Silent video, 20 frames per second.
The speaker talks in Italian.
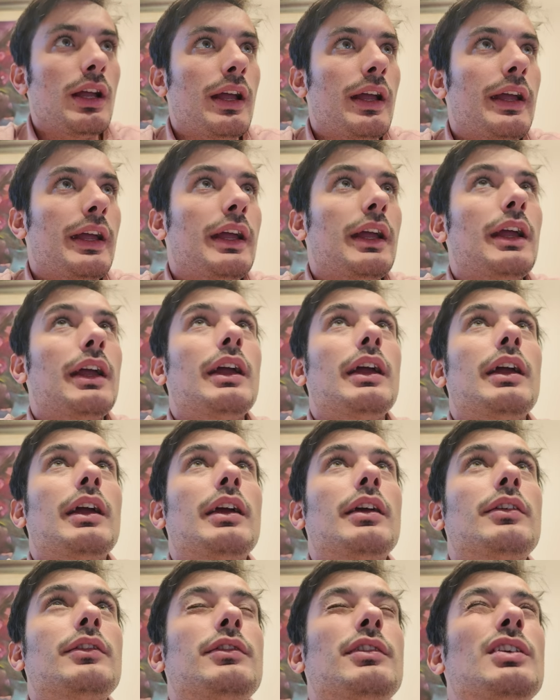
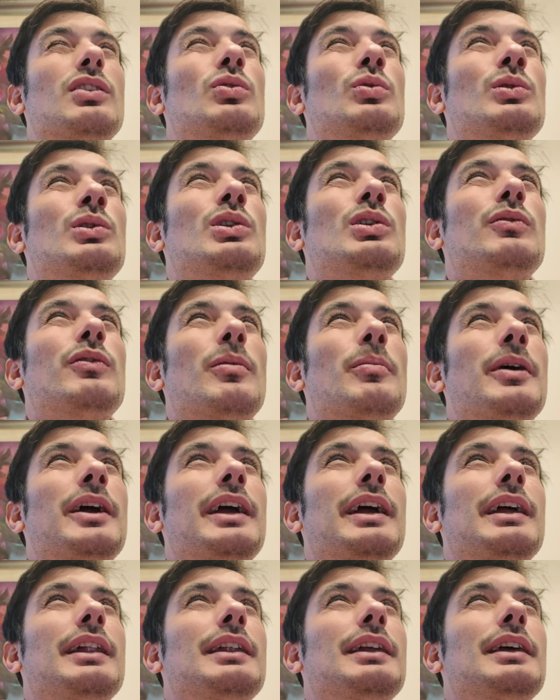e se tutto va
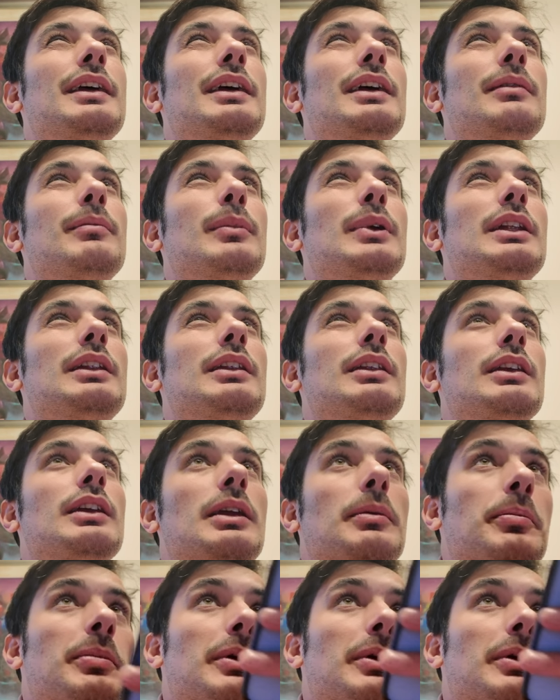bene metti che